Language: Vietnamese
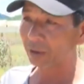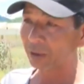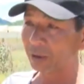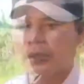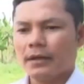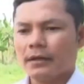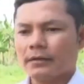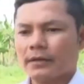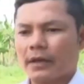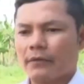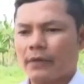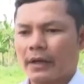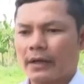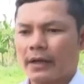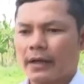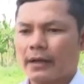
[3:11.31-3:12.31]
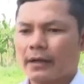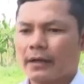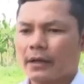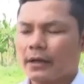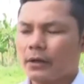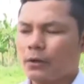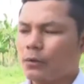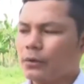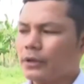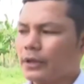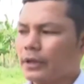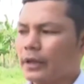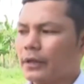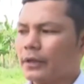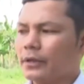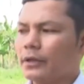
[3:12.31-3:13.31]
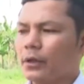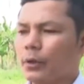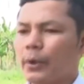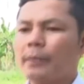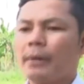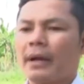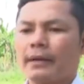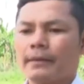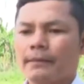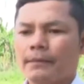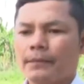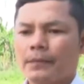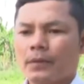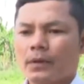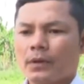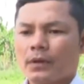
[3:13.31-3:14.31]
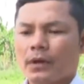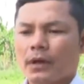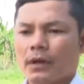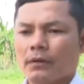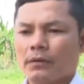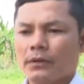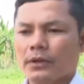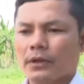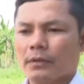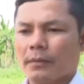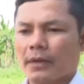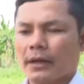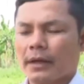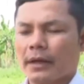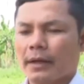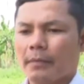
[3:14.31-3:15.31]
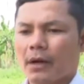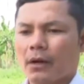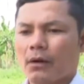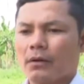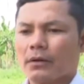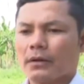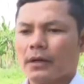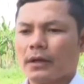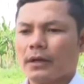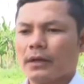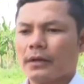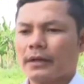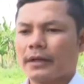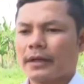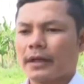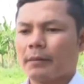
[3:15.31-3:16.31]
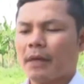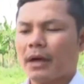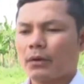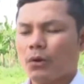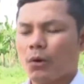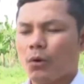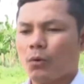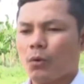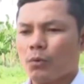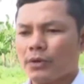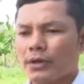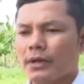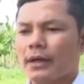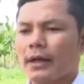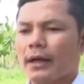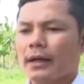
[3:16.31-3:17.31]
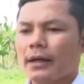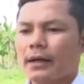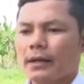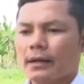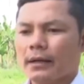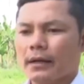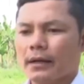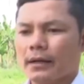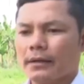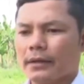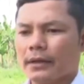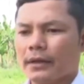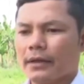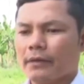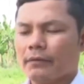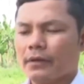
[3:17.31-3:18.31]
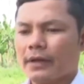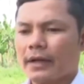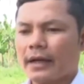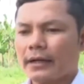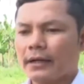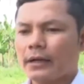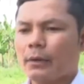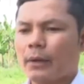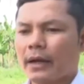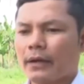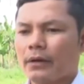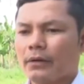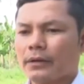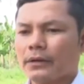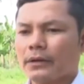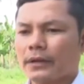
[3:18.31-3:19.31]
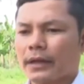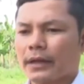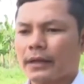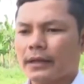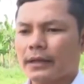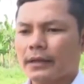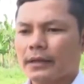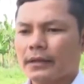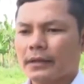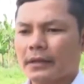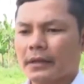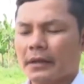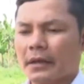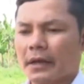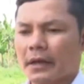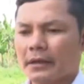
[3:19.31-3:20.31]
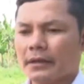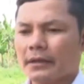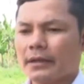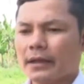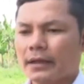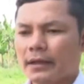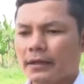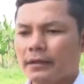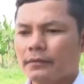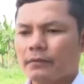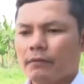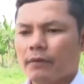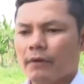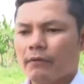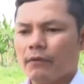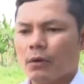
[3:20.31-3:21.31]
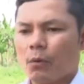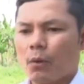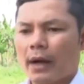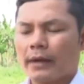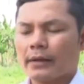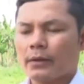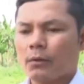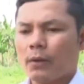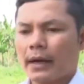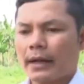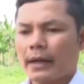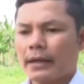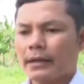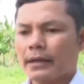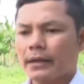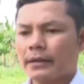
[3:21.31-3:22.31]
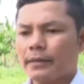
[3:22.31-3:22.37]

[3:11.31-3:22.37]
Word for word: Vâng, tại vì cái đây là cái con đường này cái đường huyết mạch ờ, đường mà để bà con ờ, nhân dân ba thôn cũng như là là những địa phương khác đi qua cái con đường này thì ảnh hưởng rất lớn và vừa qua thì qua các cái đợt